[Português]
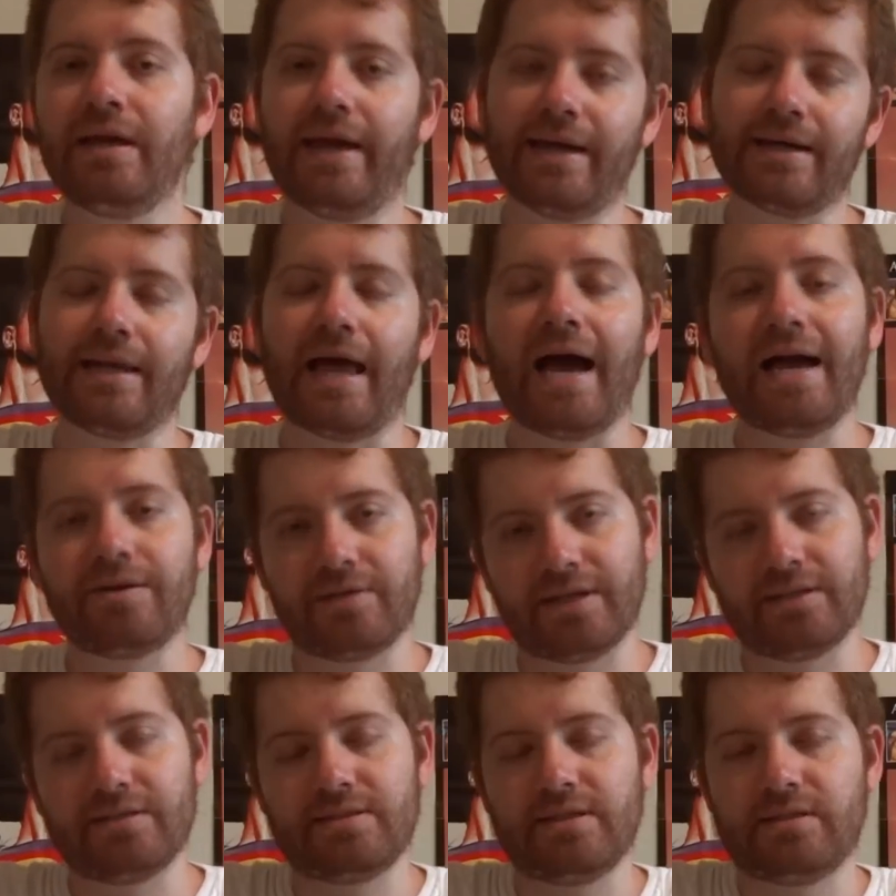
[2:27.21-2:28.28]
É claro que a
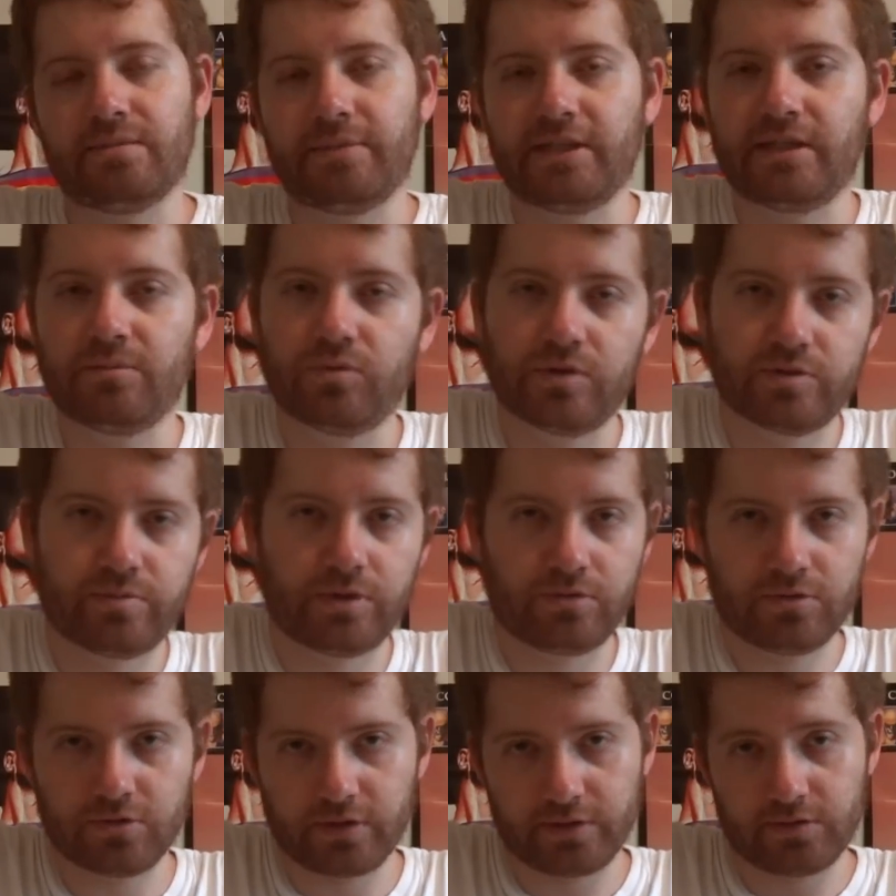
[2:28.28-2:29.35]
DC também tem boas
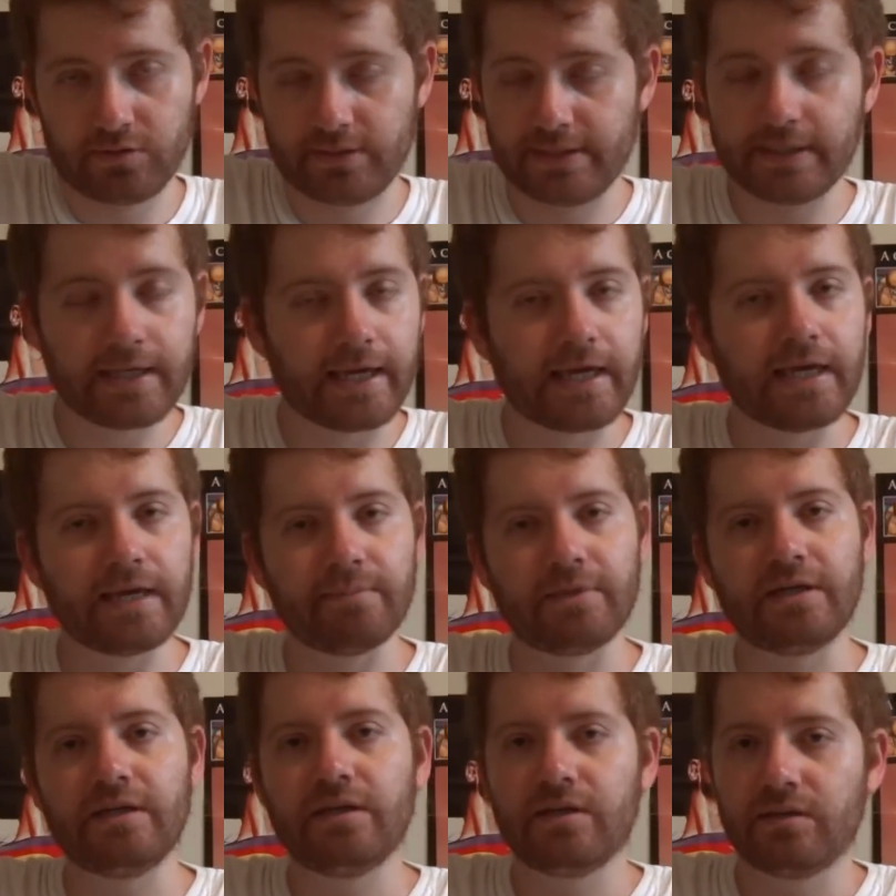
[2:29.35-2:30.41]
produções de
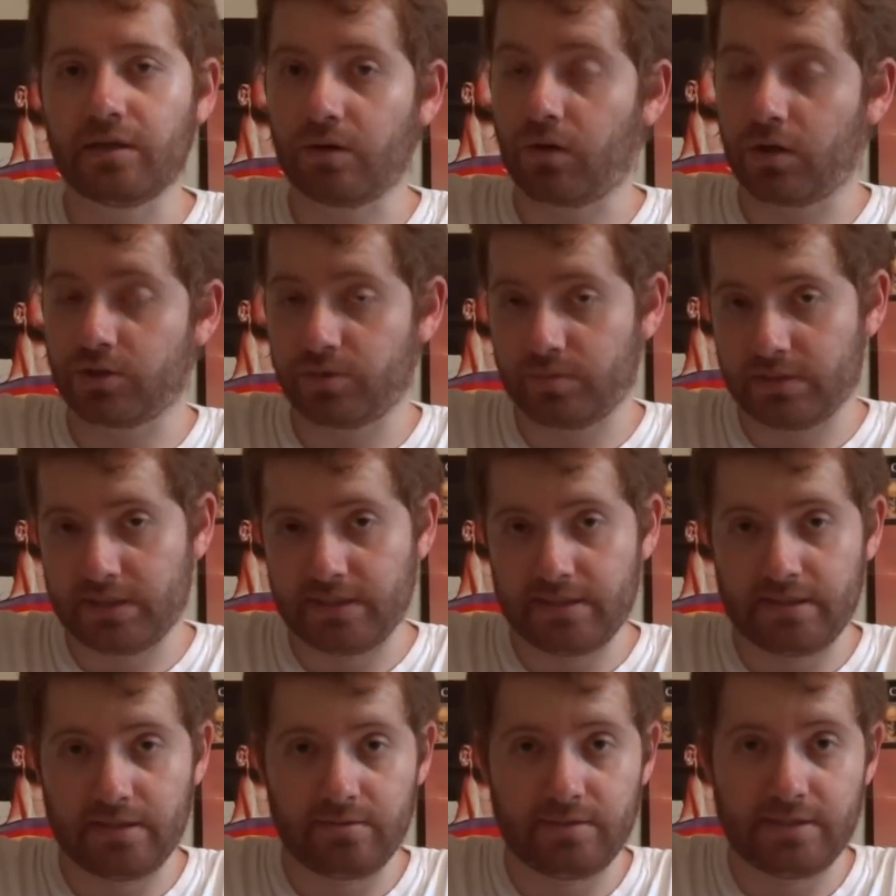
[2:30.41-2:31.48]
cinema, tem ótimos
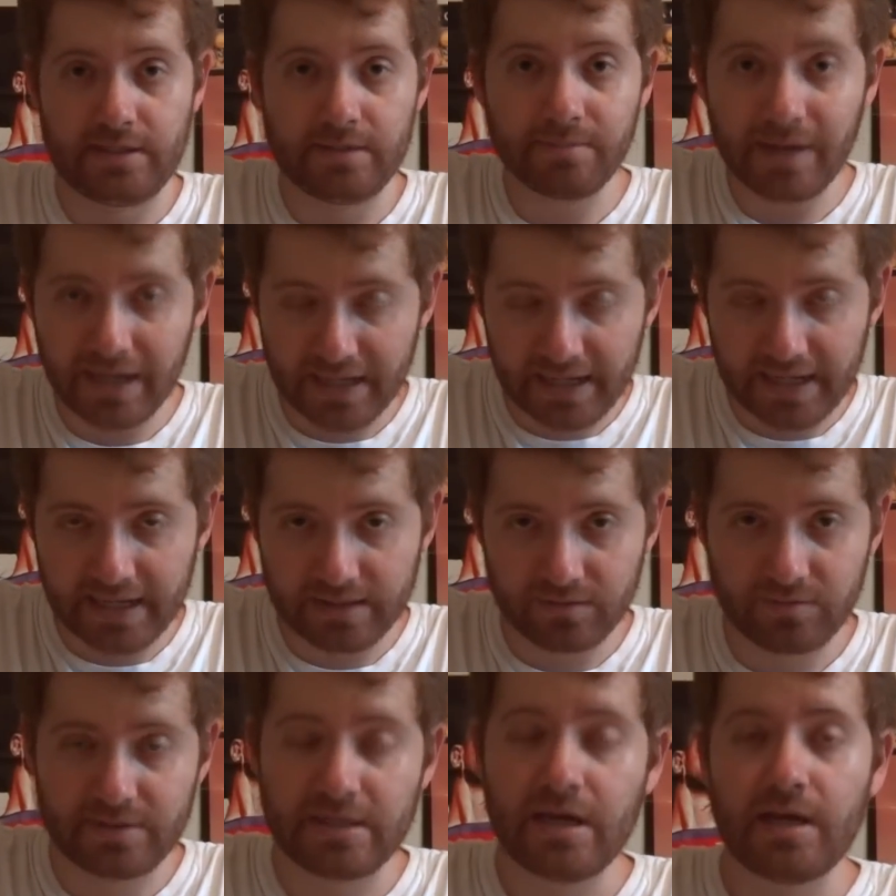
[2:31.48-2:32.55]
desenhos
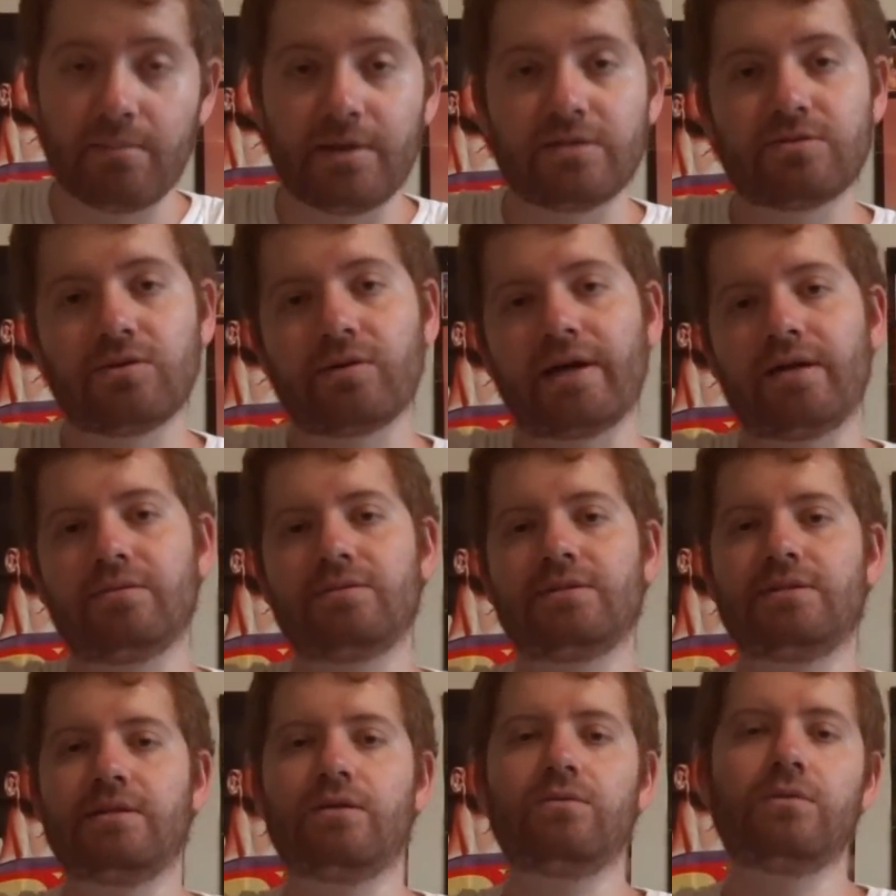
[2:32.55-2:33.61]
animados, mas o que eu quero
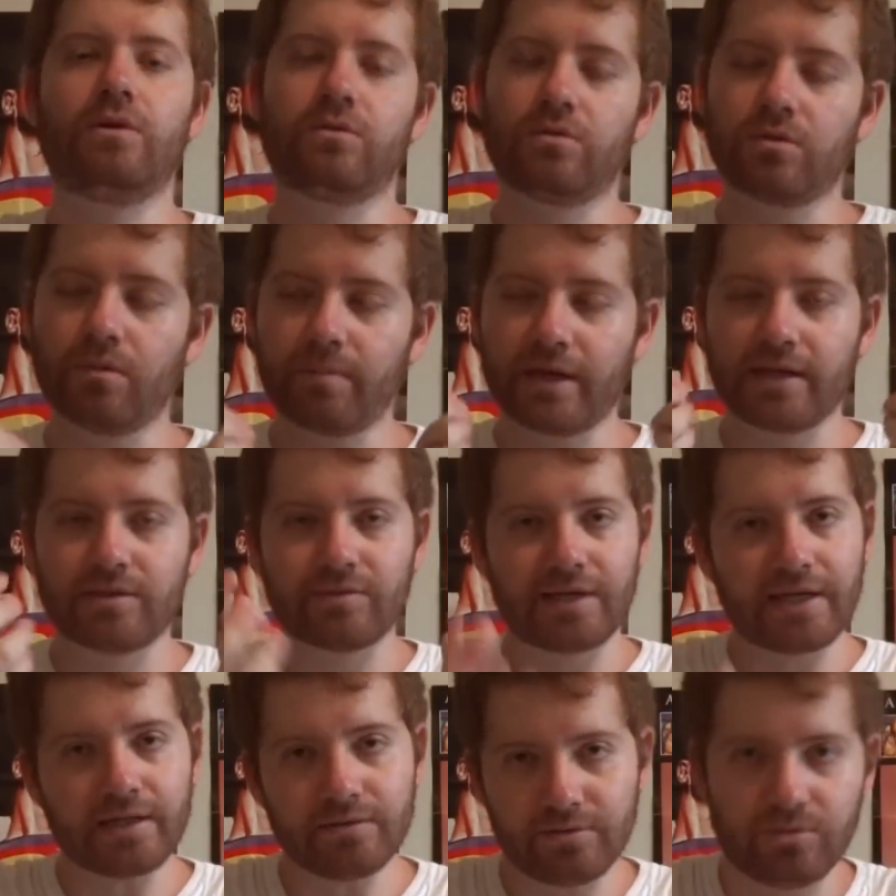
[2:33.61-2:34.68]
dizer, eu estou comparando a
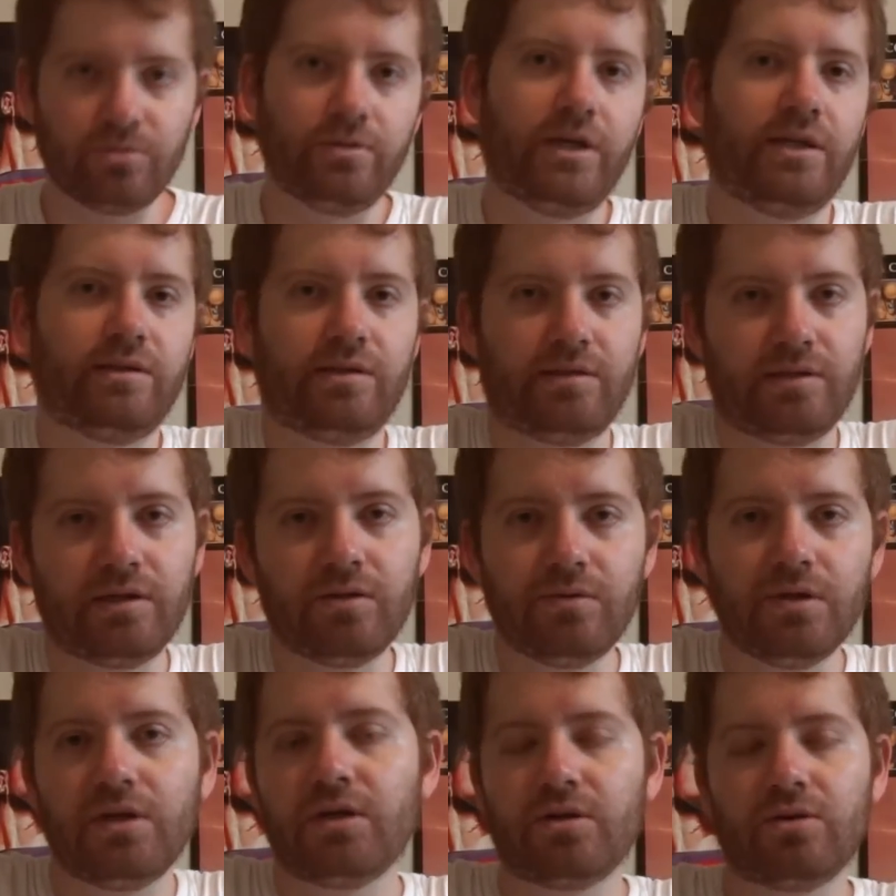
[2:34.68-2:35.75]
leitura,
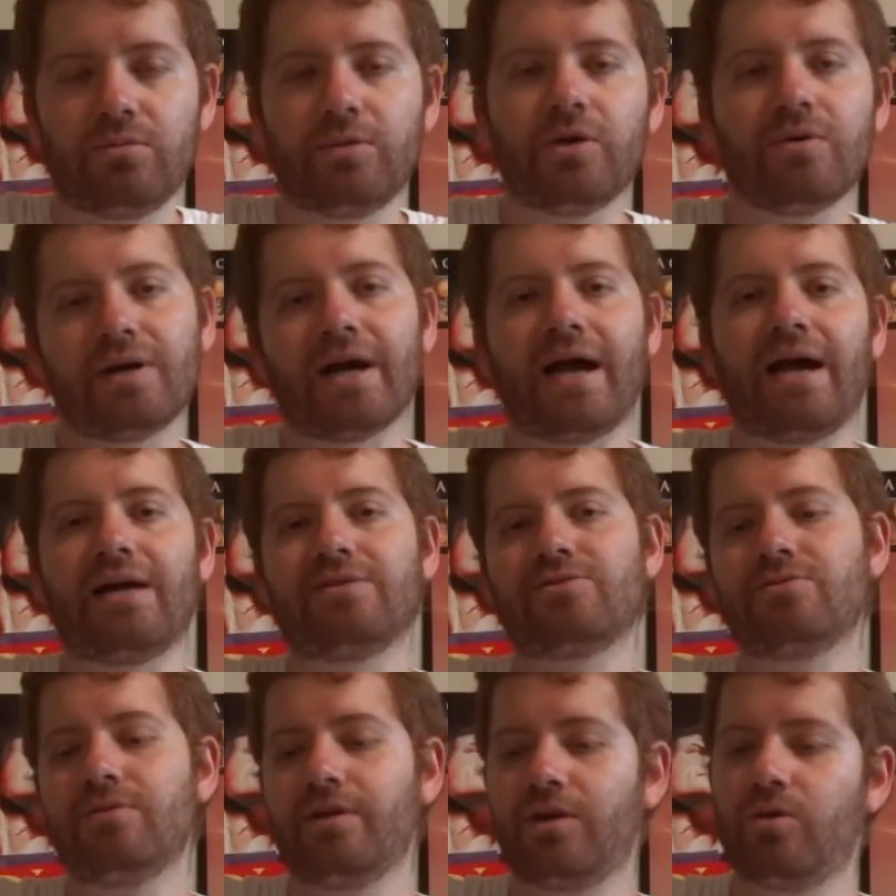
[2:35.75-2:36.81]
entendeu? No meu
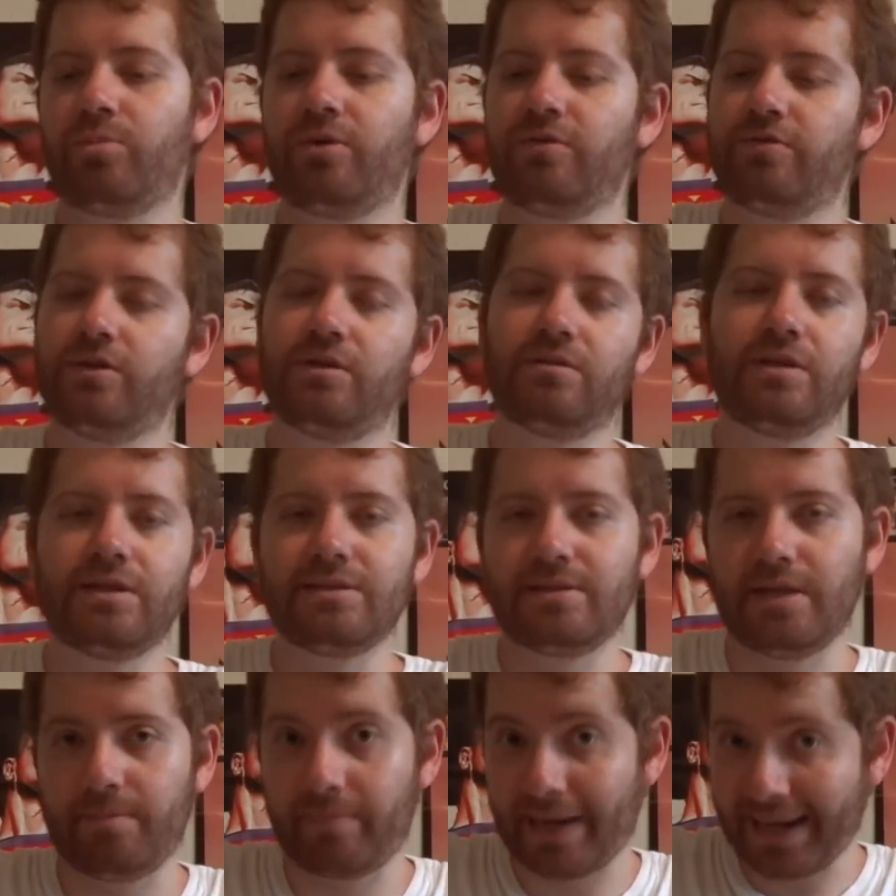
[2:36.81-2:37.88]
caso, eu prefiro
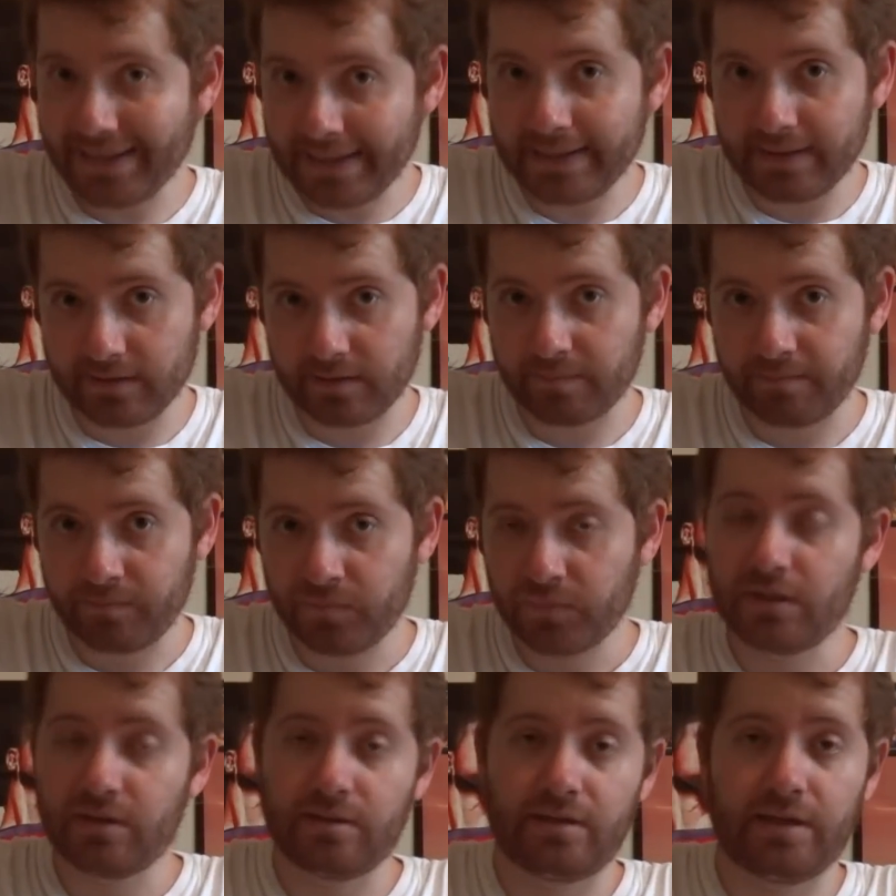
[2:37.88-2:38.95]
DC para ler,
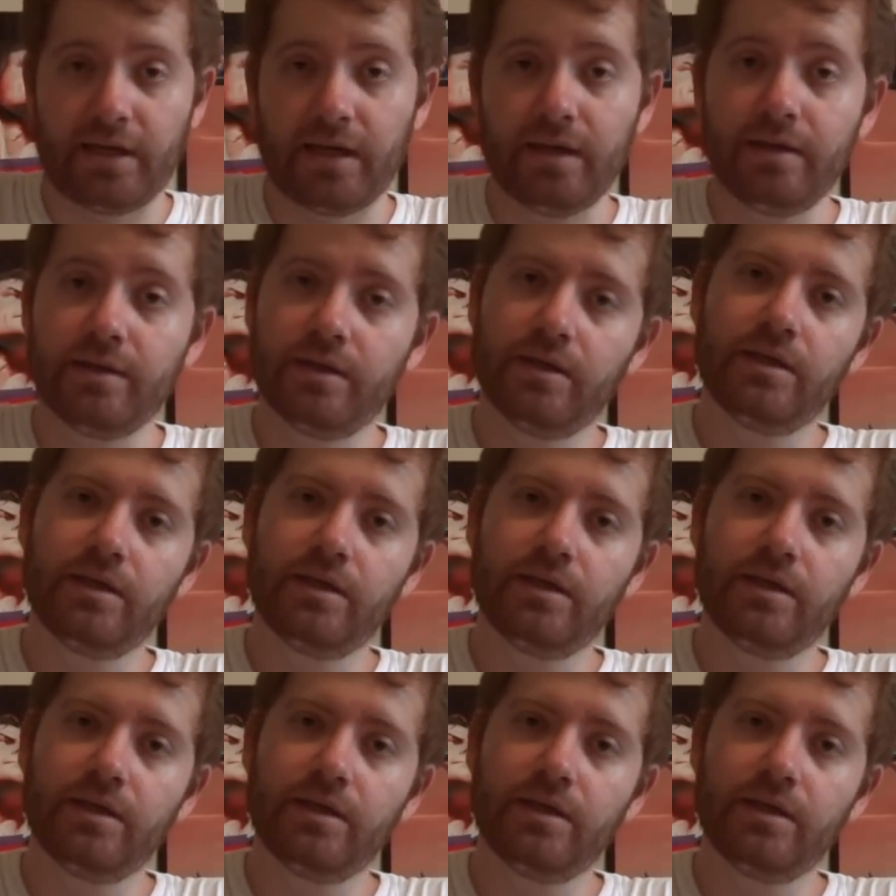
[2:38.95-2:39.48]
né?